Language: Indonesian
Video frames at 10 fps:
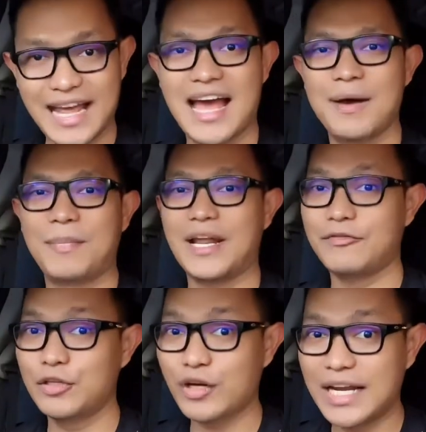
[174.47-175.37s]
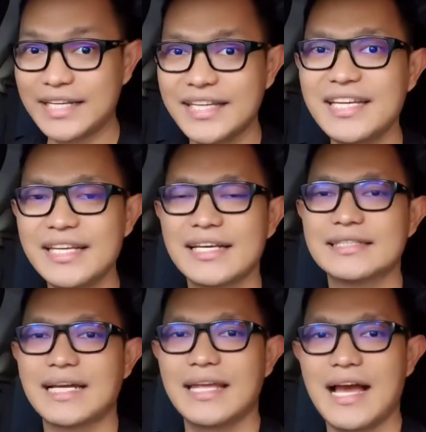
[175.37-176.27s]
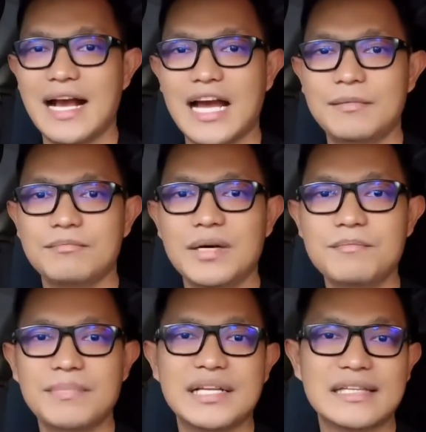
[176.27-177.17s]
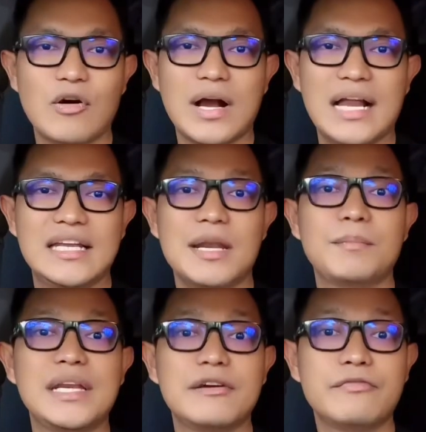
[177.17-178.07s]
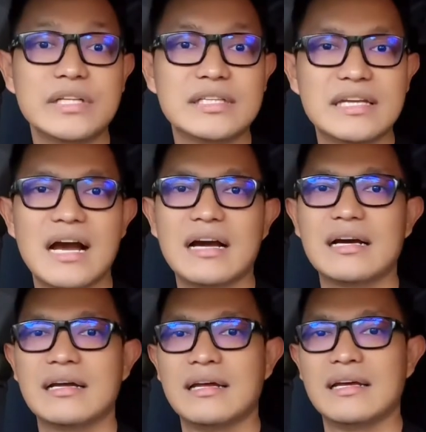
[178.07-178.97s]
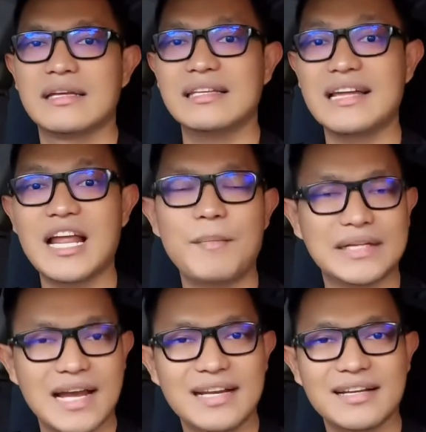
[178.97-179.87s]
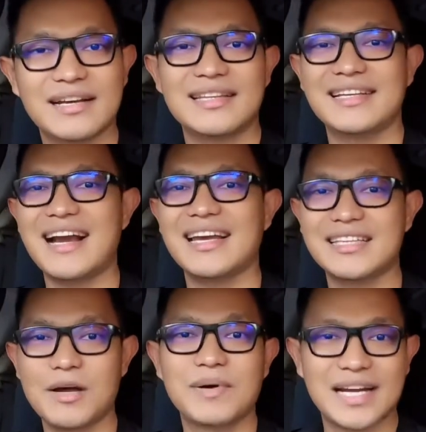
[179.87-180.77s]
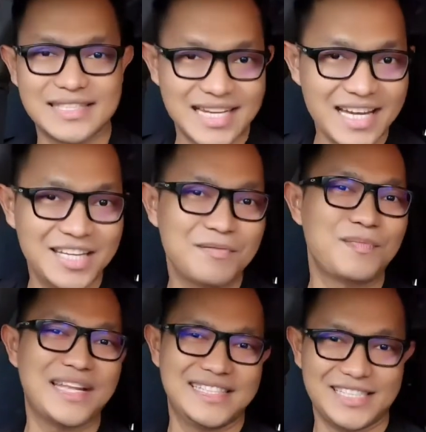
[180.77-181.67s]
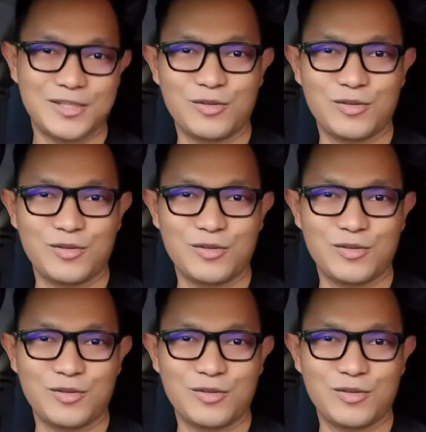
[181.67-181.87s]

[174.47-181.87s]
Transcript: Nah, pada video kali ini saya akan memberitahu kalian benefit yang kita dapatkan ketika kita bekerja di Princess